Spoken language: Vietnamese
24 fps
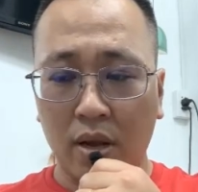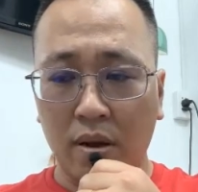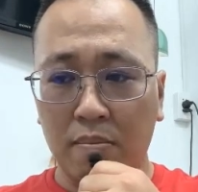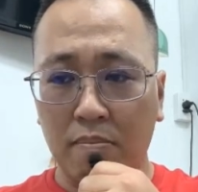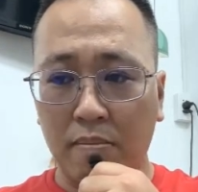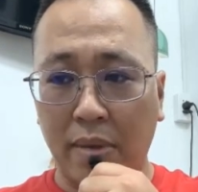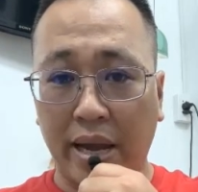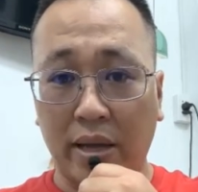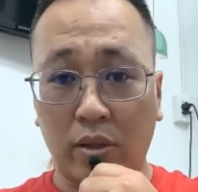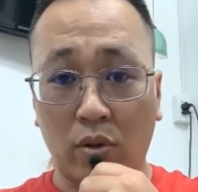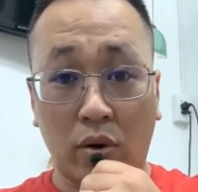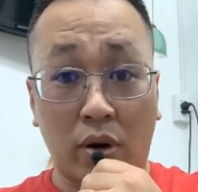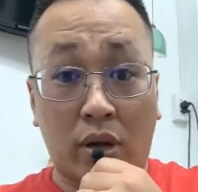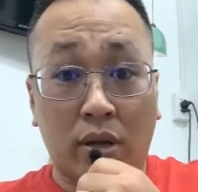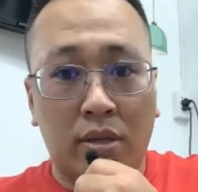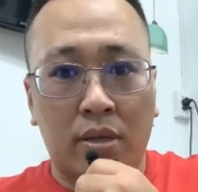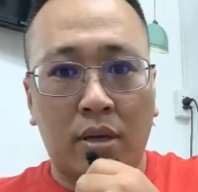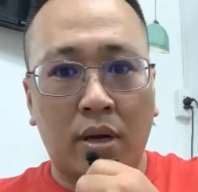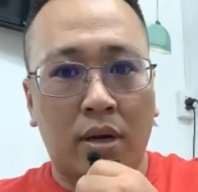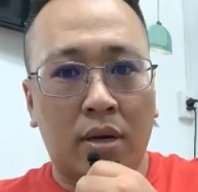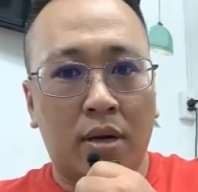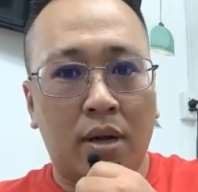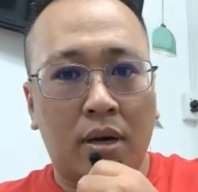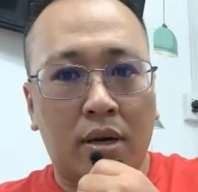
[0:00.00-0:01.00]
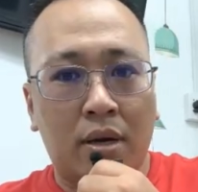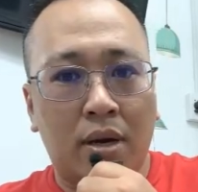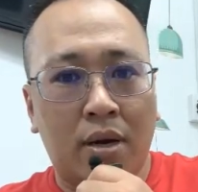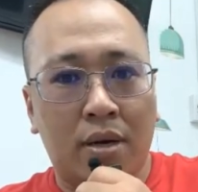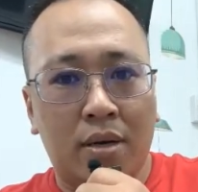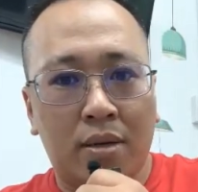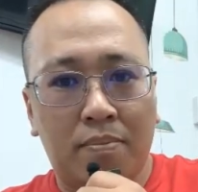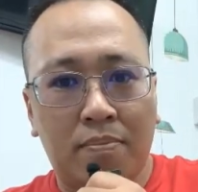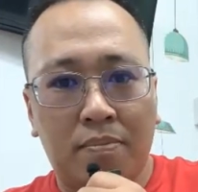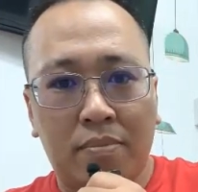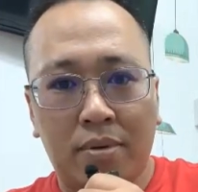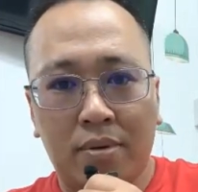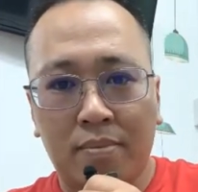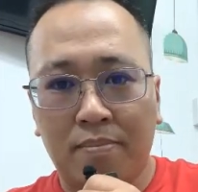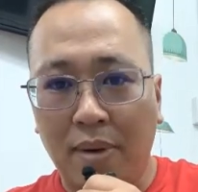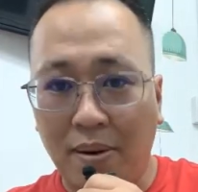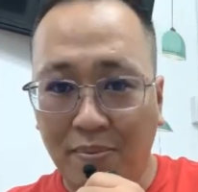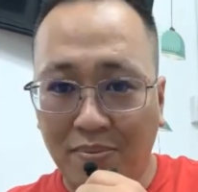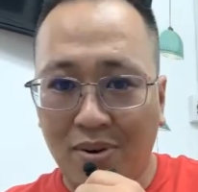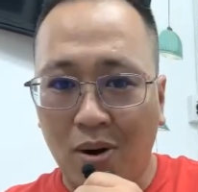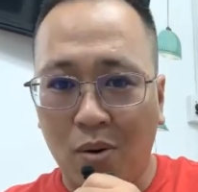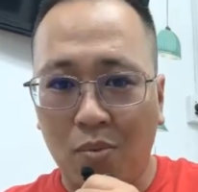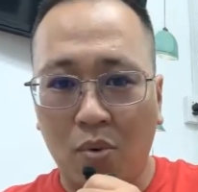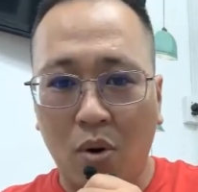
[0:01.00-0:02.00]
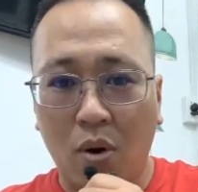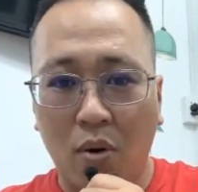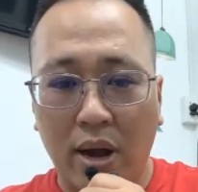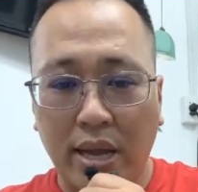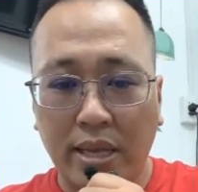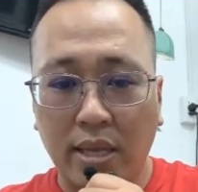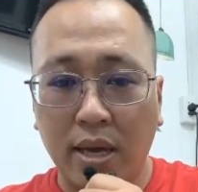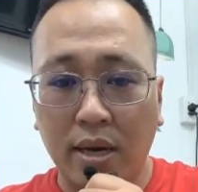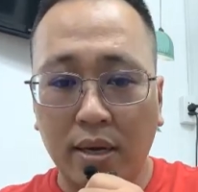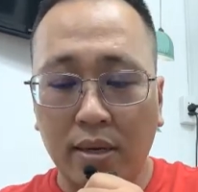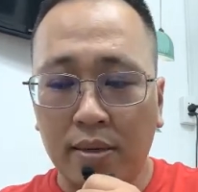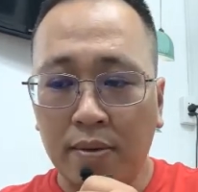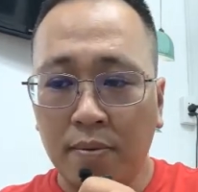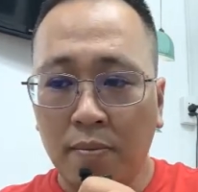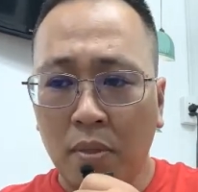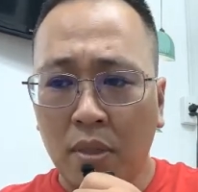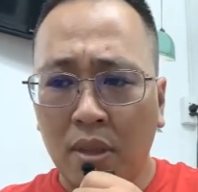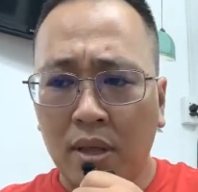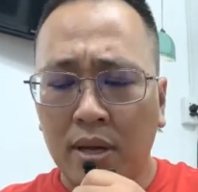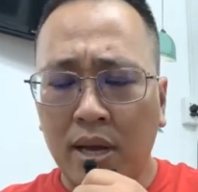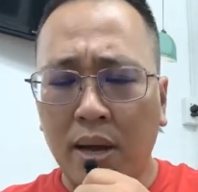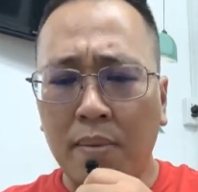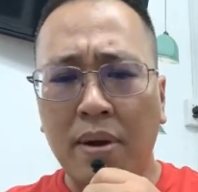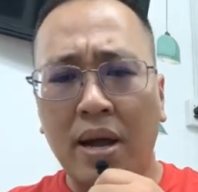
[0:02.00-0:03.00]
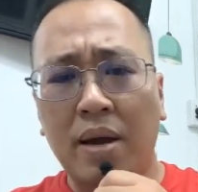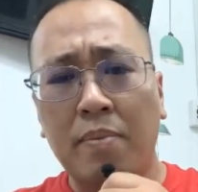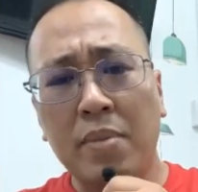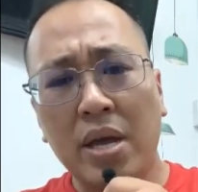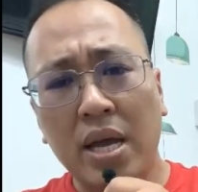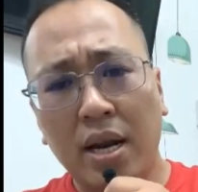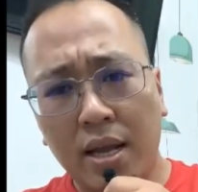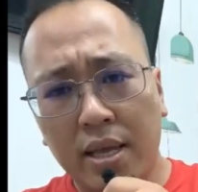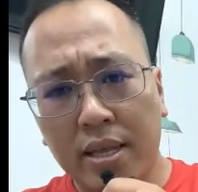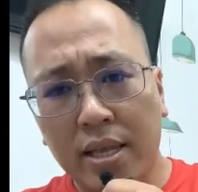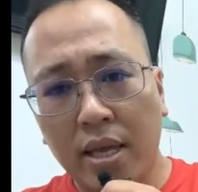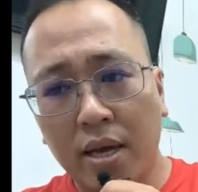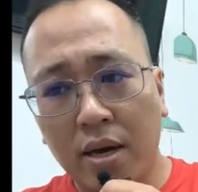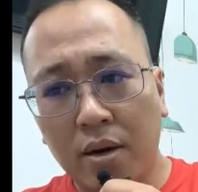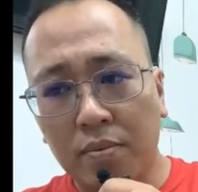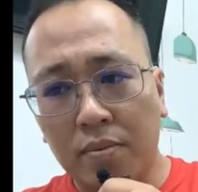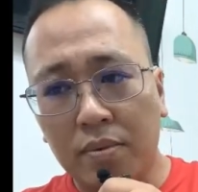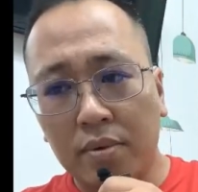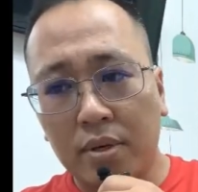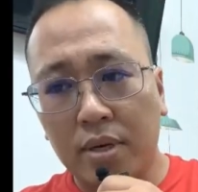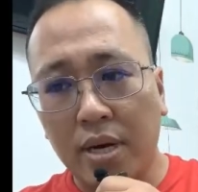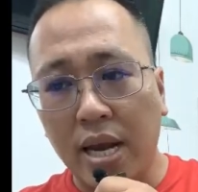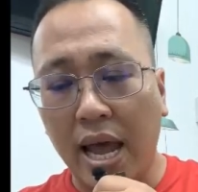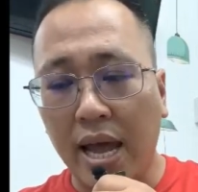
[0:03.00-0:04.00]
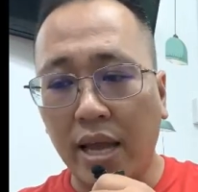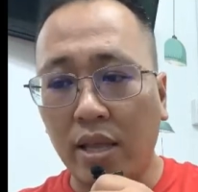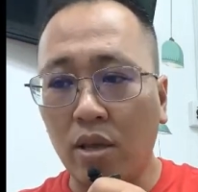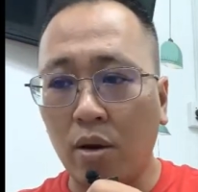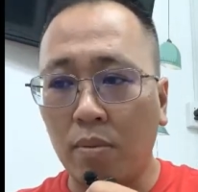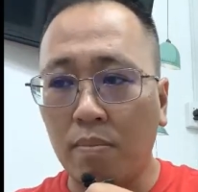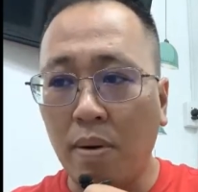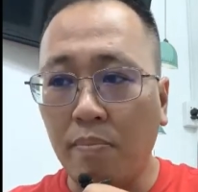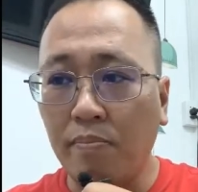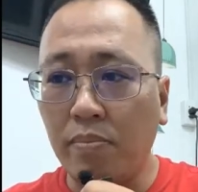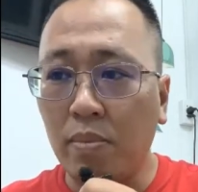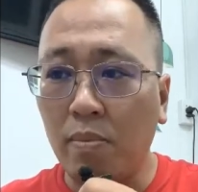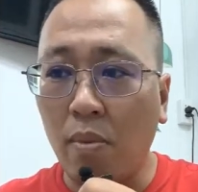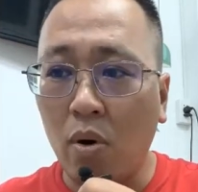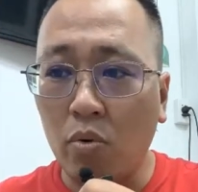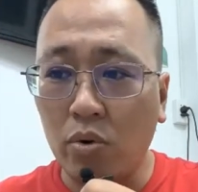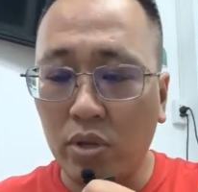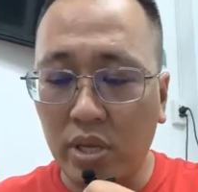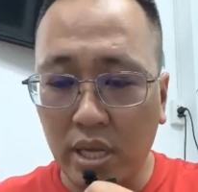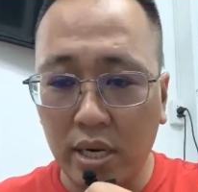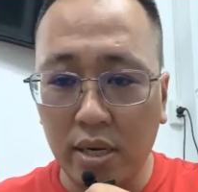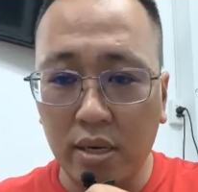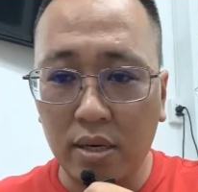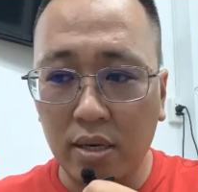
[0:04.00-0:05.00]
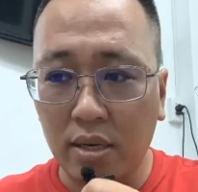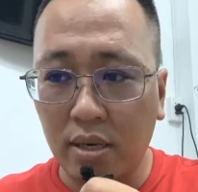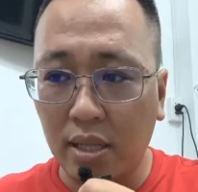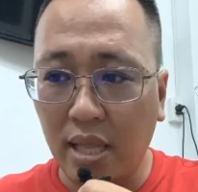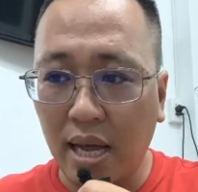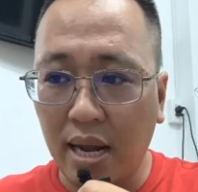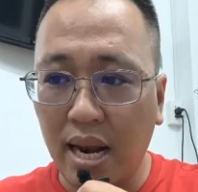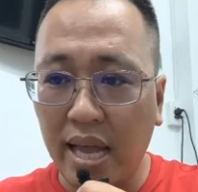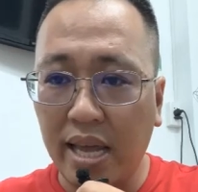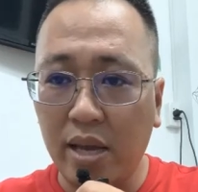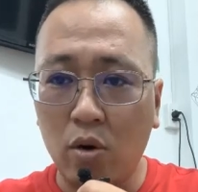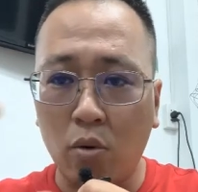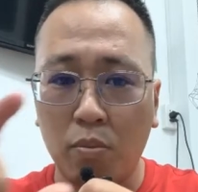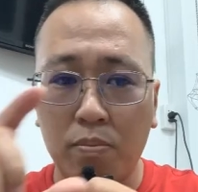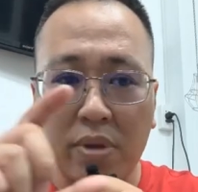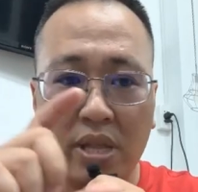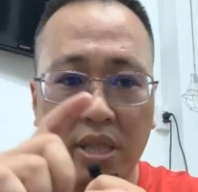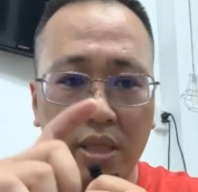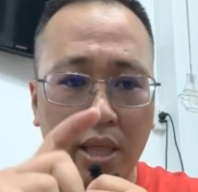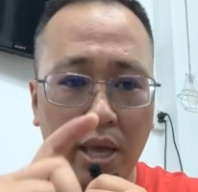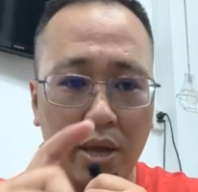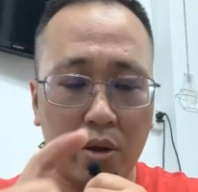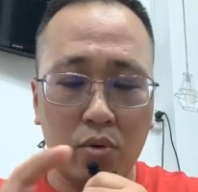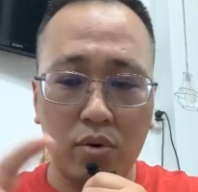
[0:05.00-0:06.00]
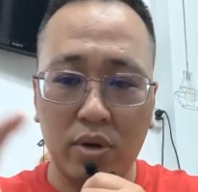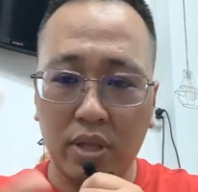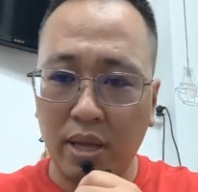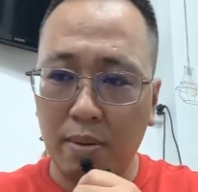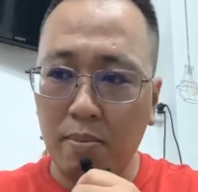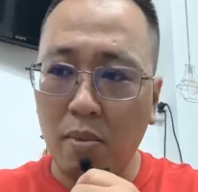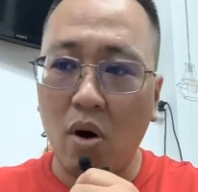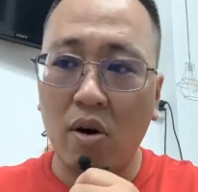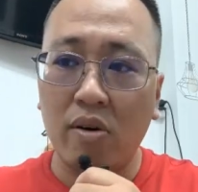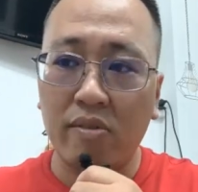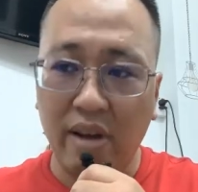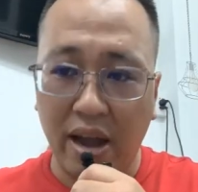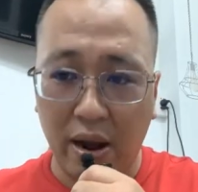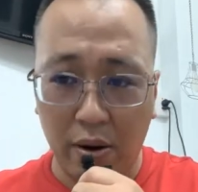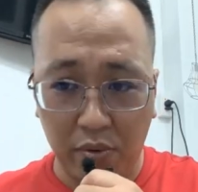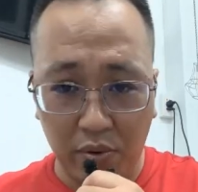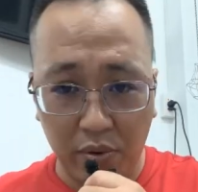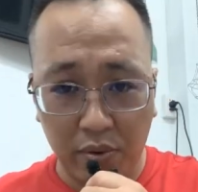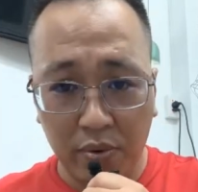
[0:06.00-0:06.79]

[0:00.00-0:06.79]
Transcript: mẹ tôi nói trời đất ơi bắp không có hóa chất các bạn biết là gì không để cho bắp mau chín người ta lấy cục pin tiểu người ta bỏ vào